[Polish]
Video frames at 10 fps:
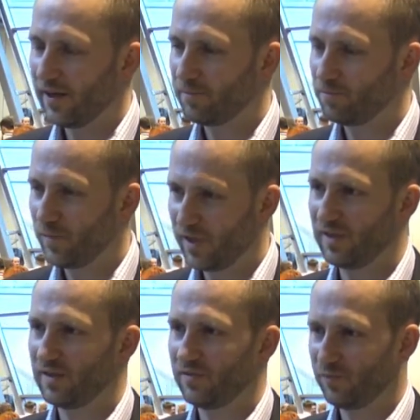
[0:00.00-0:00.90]

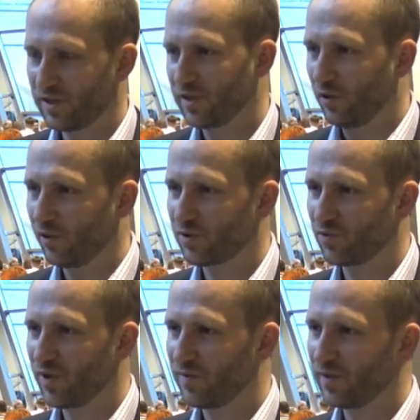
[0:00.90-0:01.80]
My w West Hillu
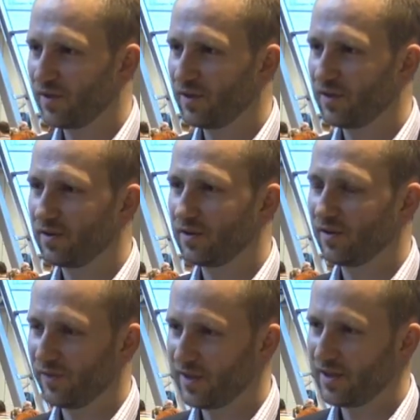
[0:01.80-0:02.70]
rozumiemy
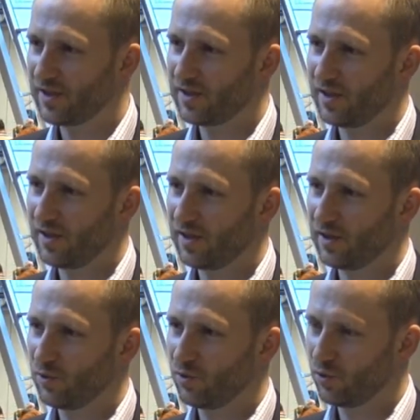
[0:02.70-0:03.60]
grywalizację
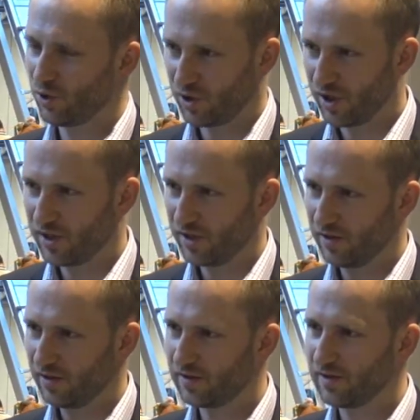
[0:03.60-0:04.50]
dużo szerzej.
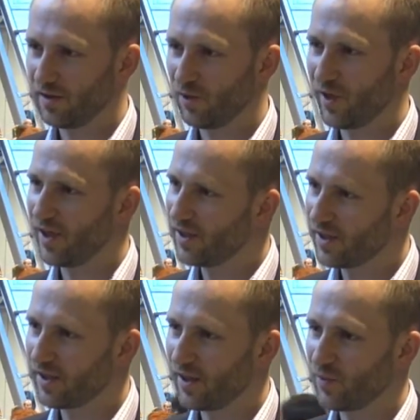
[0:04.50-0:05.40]
Tą
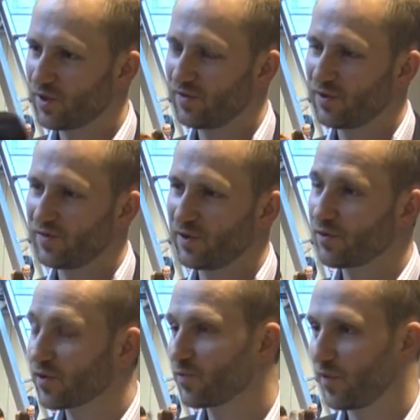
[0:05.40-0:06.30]
mechanikę gier można wykorzystywać
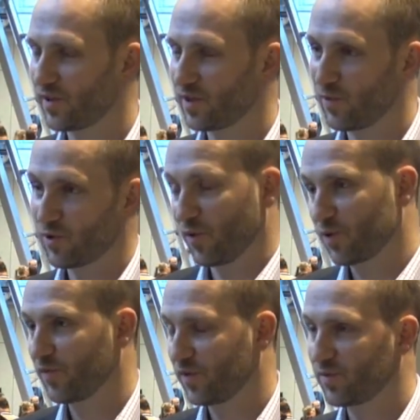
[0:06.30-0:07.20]
również w poważny sposób,
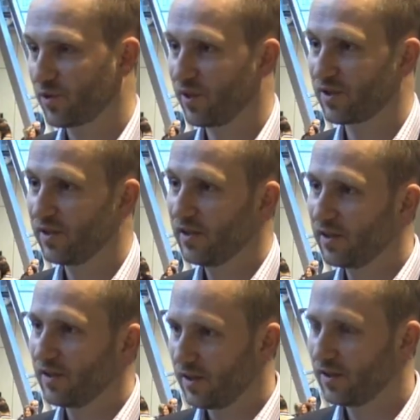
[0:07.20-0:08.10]
choćby w tym przykładzie
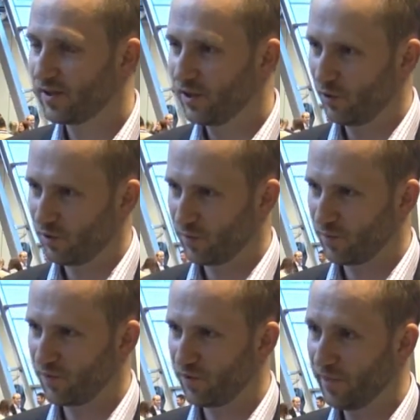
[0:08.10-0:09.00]
LinkedInu, o którym
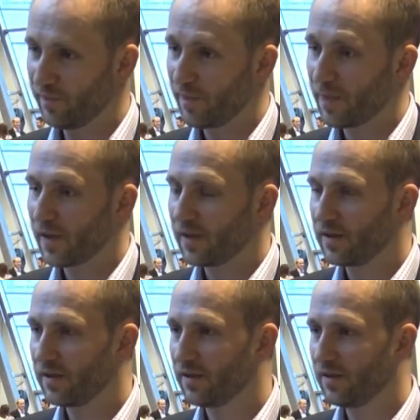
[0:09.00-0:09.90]
mówiłem
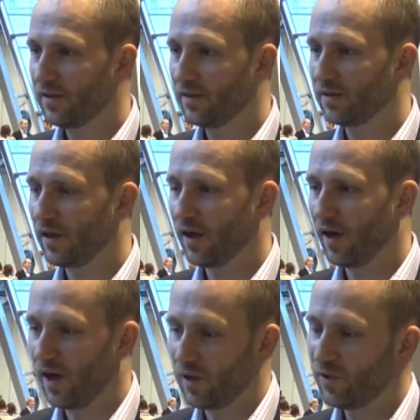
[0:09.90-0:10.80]

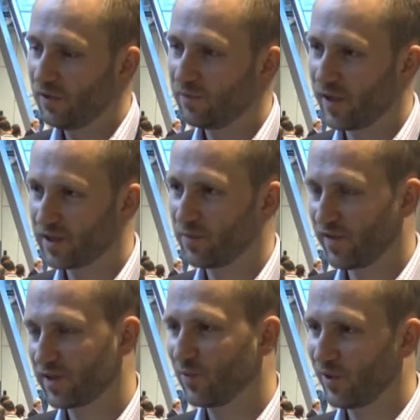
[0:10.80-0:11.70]
albo w bardzo
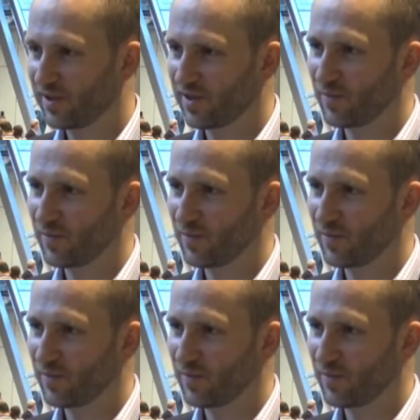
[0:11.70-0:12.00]
poważnych procesach